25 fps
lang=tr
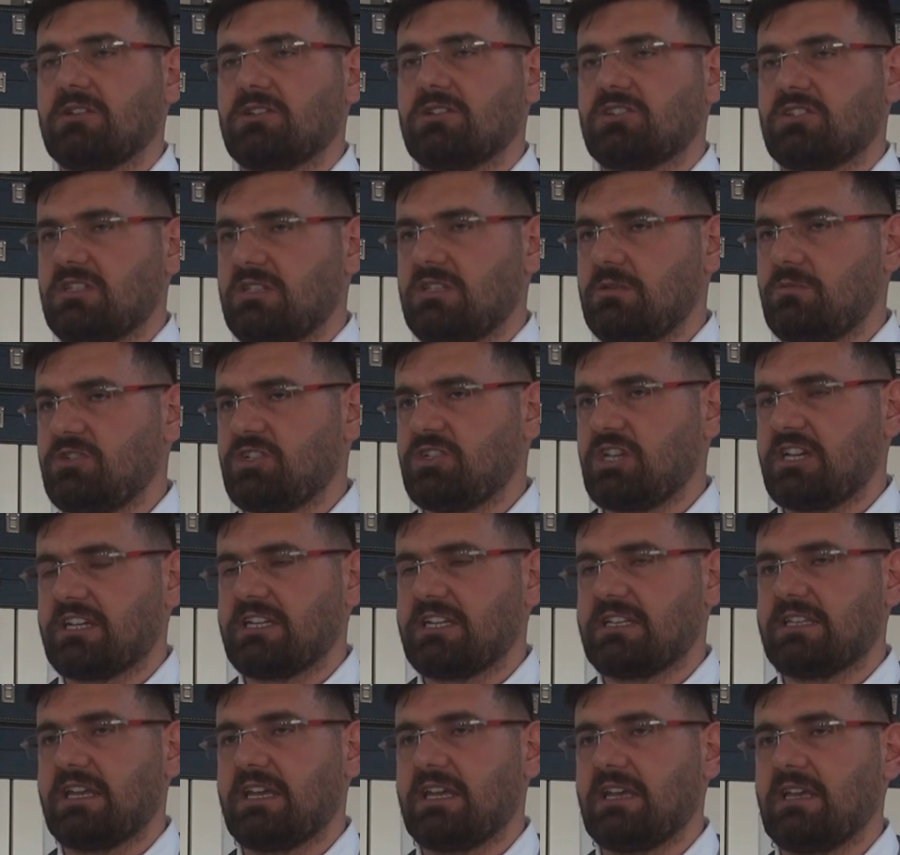ciddi bir
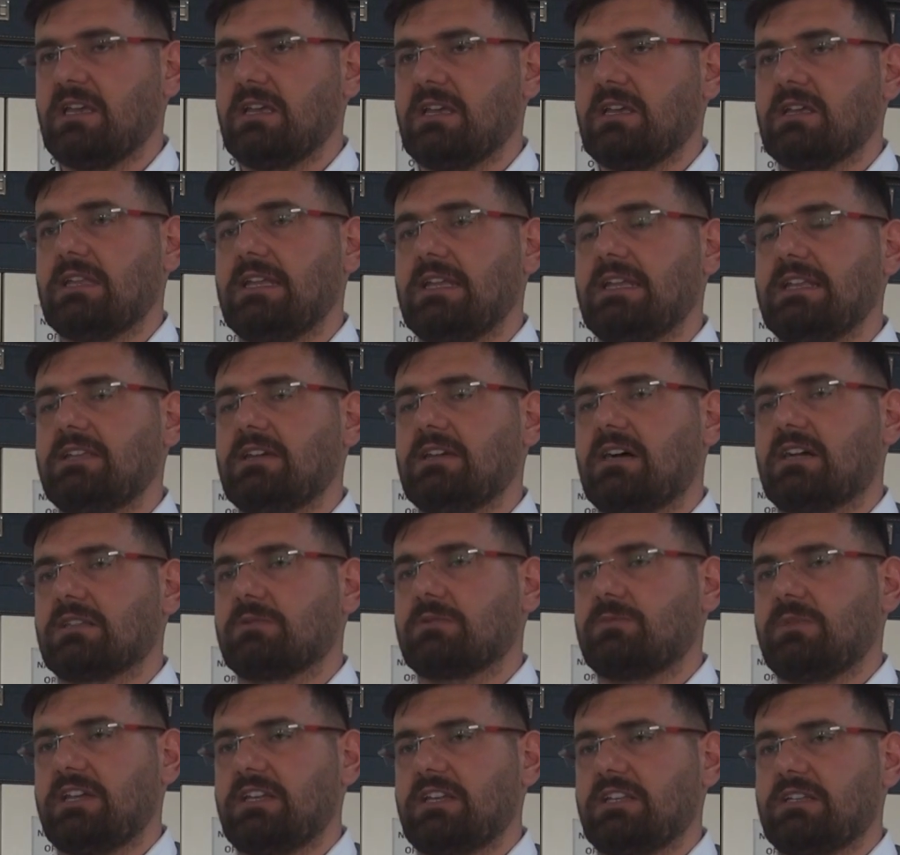şekilde ilk
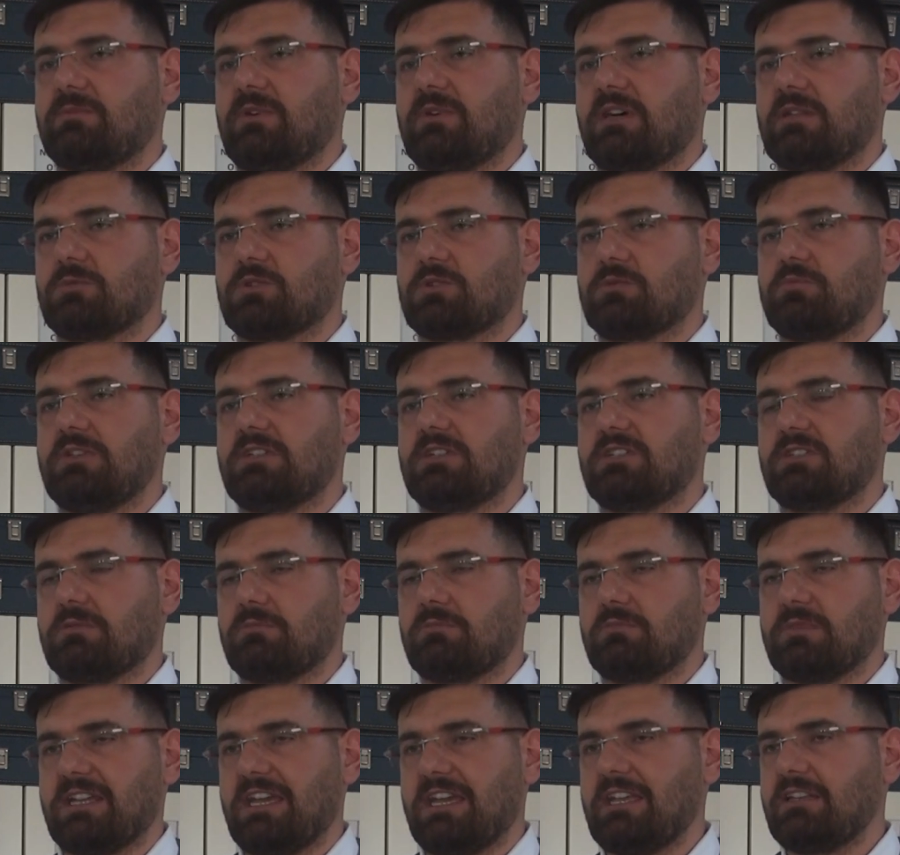yardım eğitimi almış bir
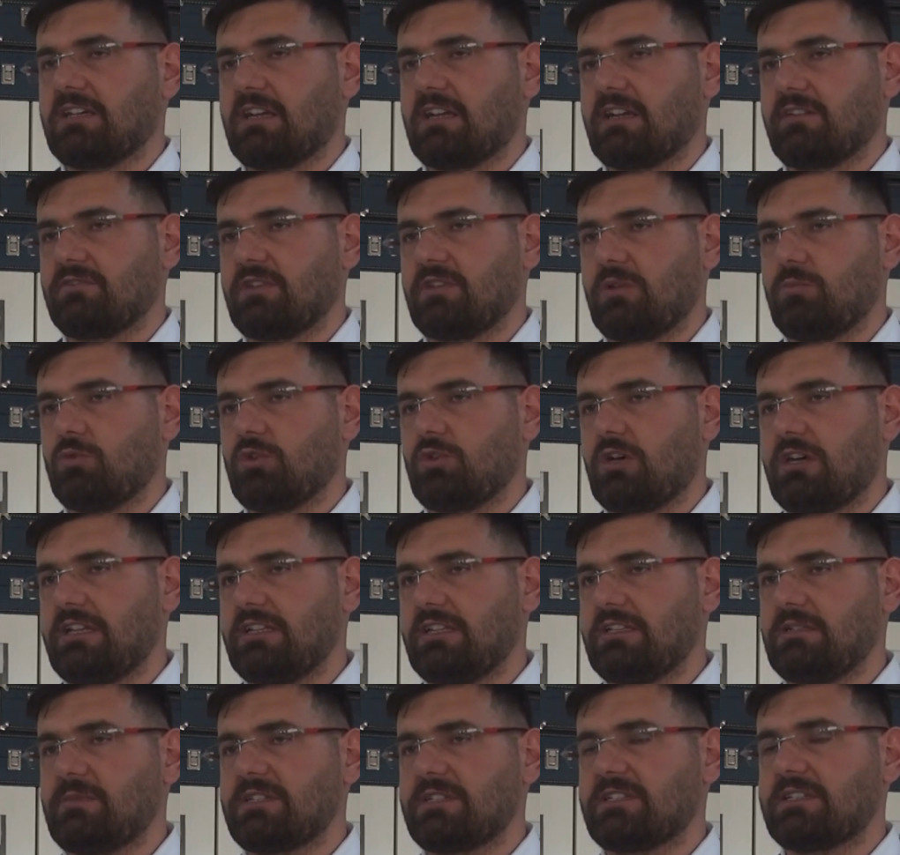birey tarafından müdahale
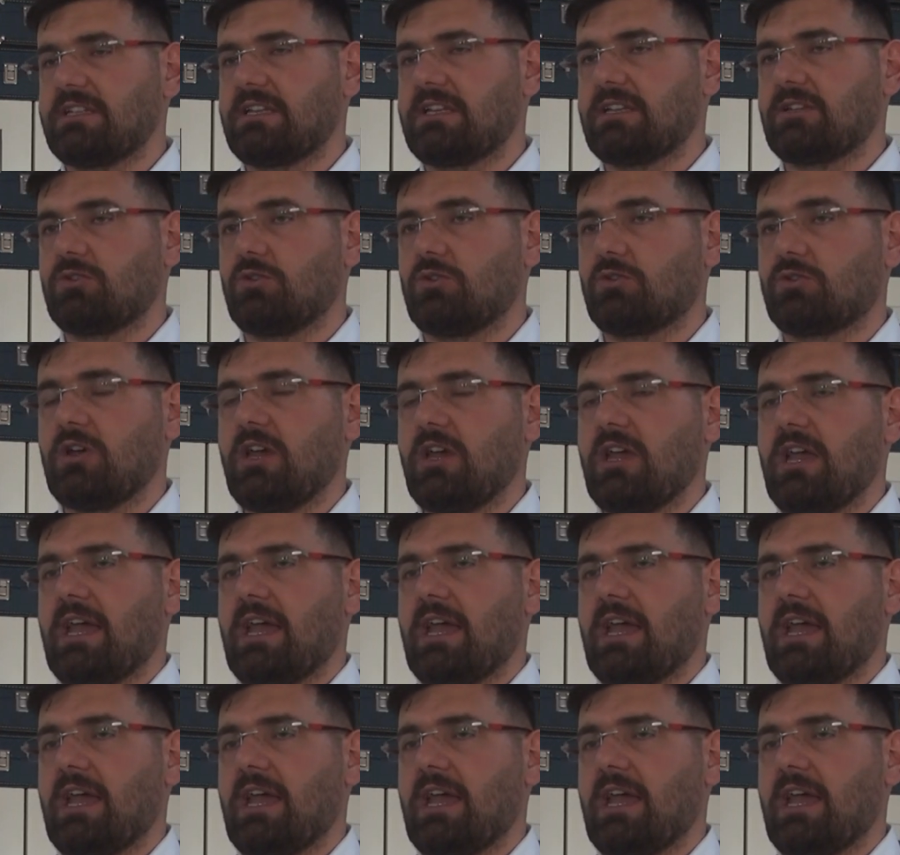edilmesi gerekiyor.